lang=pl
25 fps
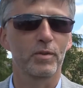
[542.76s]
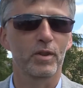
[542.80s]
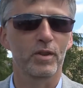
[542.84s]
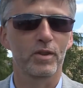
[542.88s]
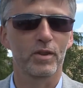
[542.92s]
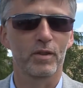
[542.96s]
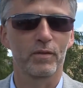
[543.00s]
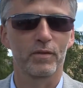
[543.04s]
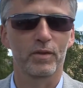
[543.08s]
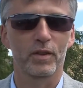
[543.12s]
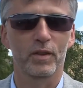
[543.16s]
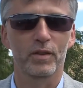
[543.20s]

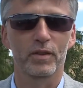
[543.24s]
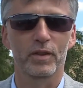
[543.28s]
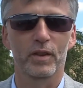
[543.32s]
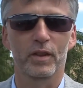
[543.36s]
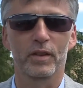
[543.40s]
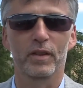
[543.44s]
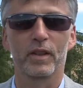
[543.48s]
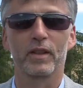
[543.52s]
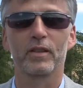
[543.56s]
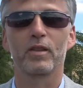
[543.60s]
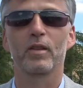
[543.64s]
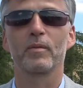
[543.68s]
przedsięwzięcia.
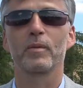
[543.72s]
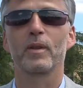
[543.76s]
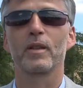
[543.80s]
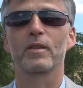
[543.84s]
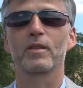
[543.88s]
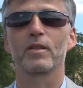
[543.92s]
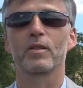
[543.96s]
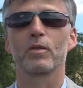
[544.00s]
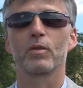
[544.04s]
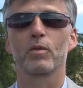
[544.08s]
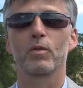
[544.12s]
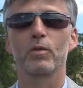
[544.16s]

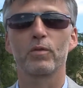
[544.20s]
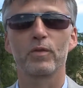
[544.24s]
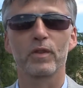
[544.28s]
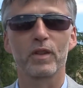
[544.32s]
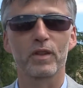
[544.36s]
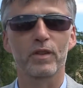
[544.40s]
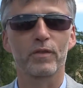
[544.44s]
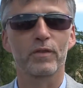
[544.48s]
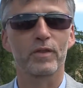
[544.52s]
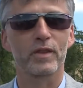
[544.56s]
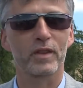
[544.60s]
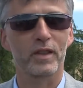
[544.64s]
Natomiast
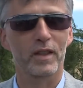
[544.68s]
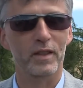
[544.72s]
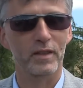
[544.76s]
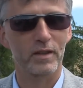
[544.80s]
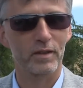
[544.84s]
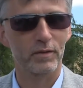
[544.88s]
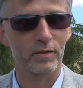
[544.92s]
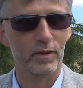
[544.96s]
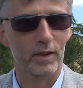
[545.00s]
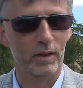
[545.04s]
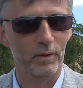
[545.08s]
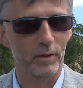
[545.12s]
również
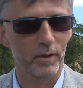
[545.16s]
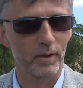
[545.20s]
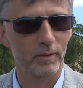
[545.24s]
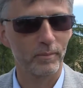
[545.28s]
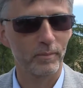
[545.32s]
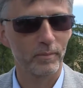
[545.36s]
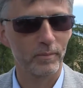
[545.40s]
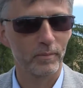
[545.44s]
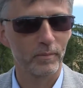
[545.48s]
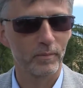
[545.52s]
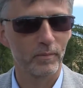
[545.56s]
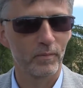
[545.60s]

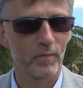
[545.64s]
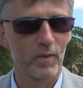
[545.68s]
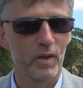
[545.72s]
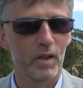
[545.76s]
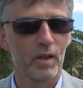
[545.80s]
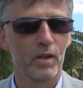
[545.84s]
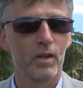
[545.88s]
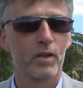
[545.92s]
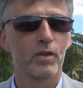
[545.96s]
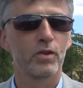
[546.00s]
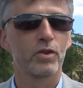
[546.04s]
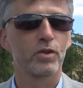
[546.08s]
wskazywałem
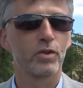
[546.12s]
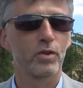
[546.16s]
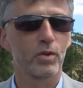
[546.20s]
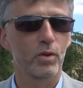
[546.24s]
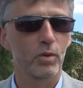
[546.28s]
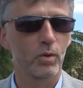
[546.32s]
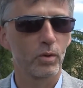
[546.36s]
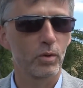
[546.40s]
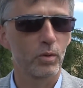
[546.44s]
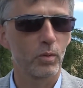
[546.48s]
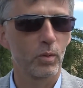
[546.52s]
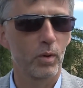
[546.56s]

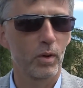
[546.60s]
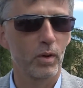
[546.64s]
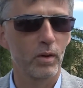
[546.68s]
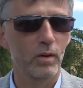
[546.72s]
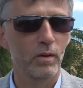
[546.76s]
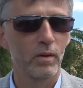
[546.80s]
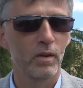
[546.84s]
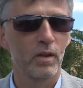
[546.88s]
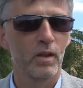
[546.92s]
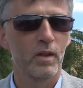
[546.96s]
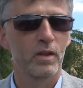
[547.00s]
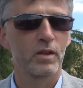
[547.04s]
źródło,
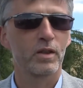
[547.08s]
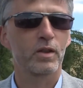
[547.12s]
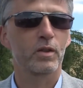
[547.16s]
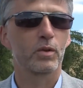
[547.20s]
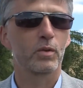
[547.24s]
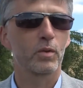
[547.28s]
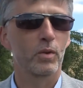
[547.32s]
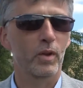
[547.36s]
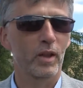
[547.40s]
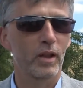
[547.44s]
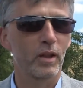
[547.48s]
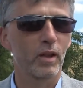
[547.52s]
z
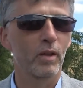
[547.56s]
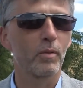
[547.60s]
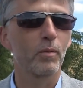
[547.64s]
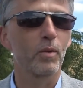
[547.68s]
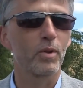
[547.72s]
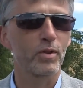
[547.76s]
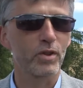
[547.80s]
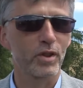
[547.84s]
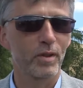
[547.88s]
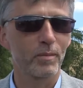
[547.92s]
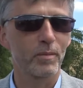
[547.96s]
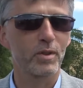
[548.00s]
którego
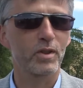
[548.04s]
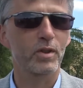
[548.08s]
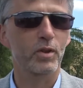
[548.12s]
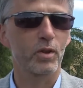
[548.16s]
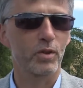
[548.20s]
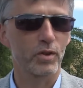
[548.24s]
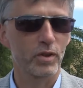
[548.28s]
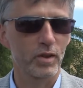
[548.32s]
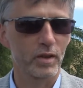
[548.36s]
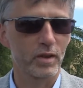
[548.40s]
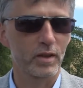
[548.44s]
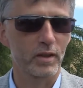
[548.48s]
możemy
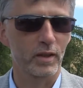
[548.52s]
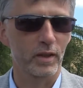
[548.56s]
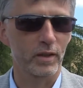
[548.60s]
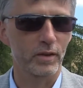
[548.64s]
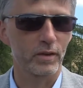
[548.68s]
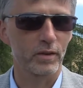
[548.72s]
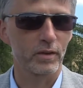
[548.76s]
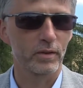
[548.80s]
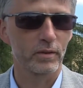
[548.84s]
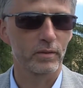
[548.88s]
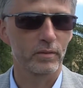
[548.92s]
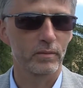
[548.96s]
skorzystać
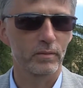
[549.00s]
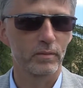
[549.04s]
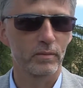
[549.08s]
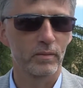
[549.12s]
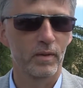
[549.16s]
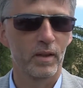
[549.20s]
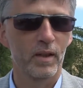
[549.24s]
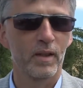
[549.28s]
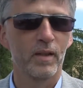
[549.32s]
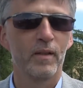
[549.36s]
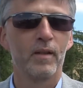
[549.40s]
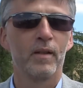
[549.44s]

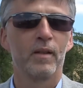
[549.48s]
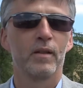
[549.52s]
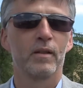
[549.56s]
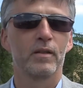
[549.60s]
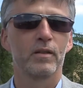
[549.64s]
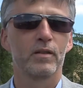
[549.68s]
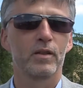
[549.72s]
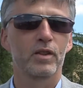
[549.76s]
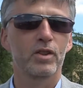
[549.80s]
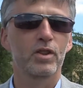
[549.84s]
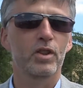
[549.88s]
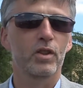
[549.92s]

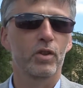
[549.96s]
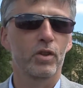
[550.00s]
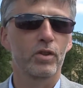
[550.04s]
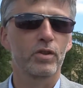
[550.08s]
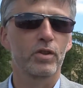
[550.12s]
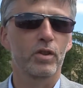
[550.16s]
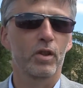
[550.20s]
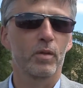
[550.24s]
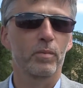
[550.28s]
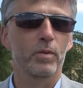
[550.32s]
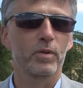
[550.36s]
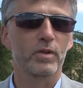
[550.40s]
jeśli
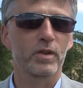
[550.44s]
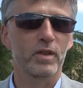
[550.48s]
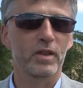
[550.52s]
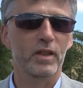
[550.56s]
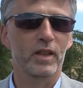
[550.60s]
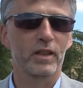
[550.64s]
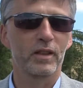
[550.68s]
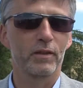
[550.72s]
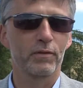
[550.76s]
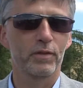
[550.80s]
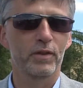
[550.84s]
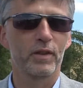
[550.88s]
chodzi o
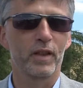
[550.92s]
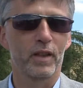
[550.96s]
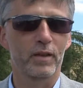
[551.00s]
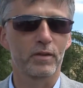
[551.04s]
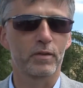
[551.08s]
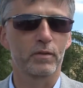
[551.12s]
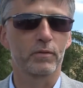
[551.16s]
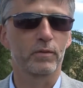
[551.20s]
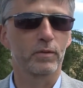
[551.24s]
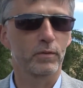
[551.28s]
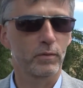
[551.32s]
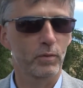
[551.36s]
pozyskanie
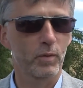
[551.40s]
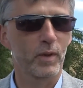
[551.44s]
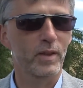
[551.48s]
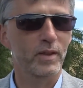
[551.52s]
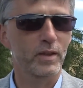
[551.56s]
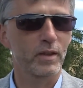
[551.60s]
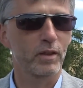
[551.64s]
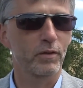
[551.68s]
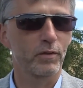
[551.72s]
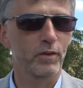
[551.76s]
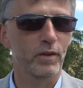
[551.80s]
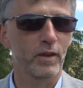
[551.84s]
finansów,
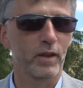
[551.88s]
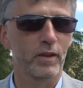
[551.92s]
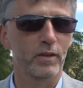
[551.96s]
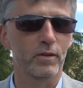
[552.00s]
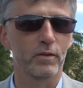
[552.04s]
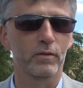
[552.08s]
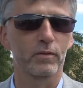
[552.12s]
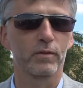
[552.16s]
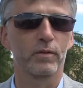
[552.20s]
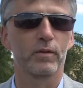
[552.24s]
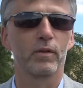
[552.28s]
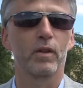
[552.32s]
własnych
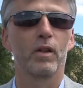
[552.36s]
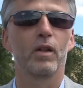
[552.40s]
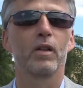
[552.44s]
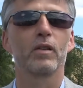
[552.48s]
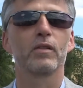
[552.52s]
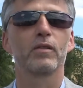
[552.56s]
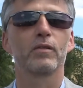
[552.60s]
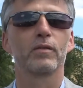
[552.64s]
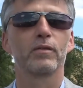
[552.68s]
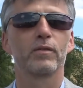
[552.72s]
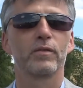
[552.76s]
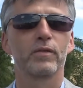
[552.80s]
finansów.
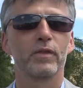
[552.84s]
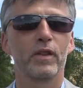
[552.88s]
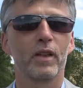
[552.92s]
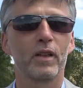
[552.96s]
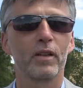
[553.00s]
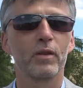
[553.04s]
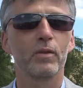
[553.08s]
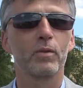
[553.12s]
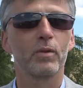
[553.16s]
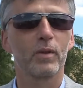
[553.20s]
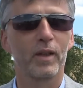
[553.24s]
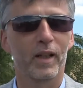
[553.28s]
Od
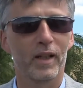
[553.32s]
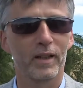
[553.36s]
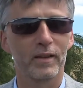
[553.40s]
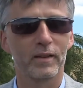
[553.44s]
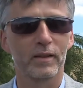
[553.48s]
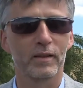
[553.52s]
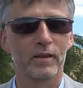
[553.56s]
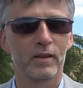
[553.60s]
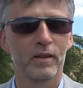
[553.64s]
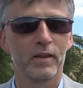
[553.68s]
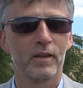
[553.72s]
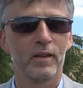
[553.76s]
wielu
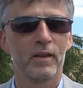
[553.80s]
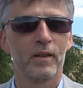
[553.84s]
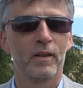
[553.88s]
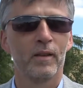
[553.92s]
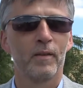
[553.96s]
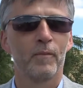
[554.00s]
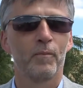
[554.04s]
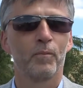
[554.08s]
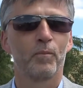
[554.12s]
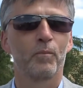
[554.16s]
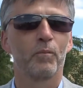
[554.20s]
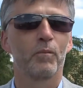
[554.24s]
lat
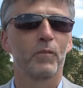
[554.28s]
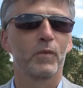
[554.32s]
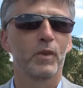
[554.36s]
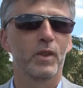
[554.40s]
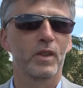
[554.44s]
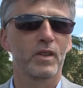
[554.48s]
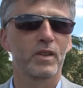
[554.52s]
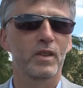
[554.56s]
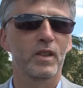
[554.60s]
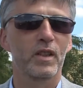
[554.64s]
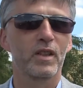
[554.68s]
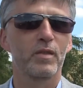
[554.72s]

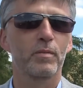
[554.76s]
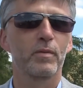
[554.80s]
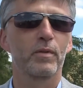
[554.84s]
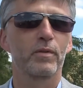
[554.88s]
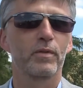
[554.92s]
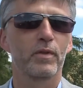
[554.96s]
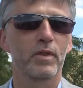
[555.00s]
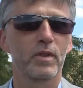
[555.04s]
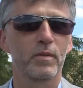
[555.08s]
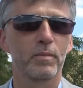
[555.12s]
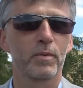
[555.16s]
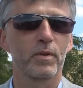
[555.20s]
jesteśmy w
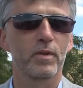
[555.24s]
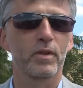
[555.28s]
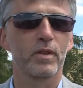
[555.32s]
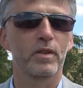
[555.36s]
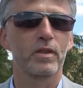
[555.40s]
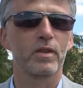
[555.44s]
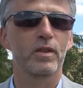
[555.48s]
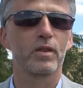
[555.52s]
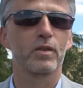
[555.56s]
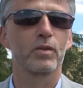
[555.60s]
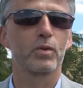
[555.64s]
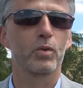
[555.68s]

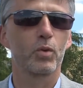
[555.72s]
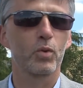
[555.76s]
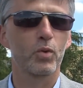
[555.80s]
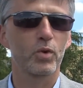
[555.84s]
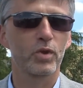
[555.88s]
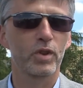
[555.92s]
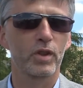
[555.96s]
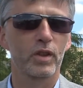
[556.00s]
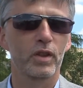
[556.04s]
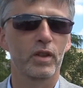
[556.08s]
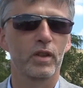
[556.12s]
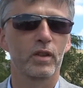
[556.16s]
dyspozycji
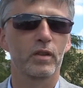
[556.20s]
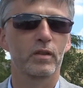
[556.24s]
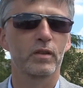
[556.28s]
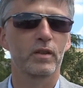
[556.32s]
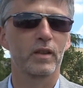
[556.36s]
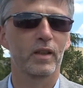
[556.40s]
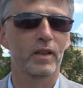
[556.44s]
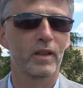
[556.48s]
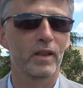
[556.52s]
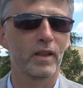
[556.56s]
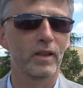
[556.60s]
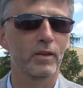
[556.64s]
dużych
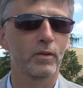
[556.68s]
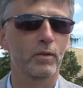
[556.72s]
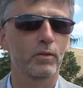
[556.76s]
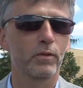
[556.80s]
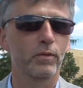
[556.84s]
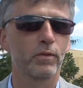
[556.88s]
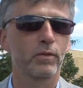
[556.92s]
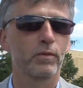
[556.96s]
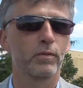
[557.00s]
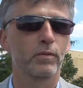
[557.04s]
terenów